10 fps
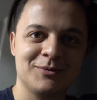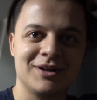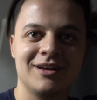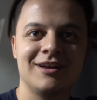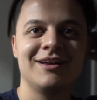
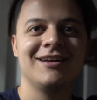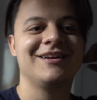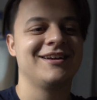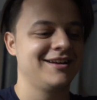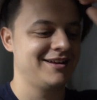Tavuk gibi
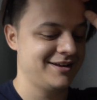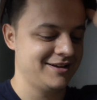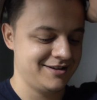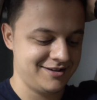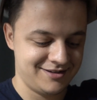dönersin içeride.
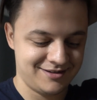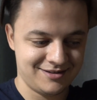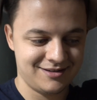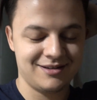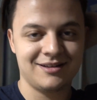
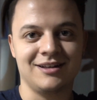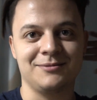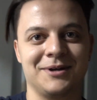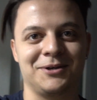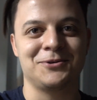Hadi
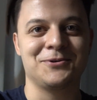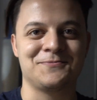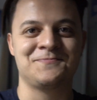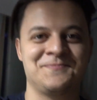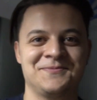ben giriyorum.
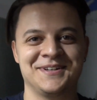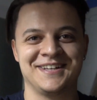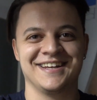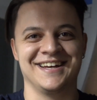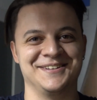
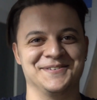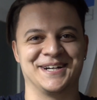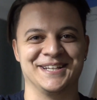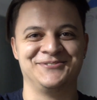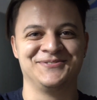Hadi
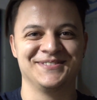bakalım.